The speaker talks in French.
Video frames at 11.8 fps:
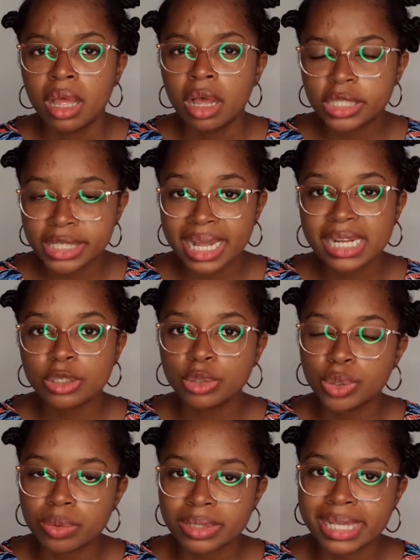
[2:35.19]
En général, ce que je
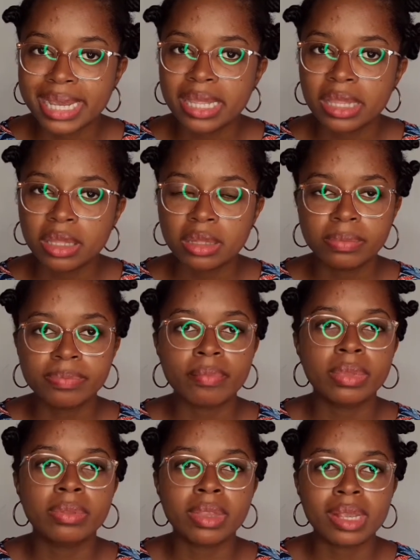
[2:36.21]
conseille,
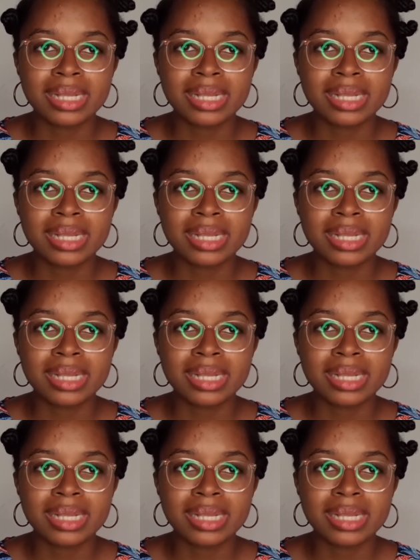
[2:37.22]
hum,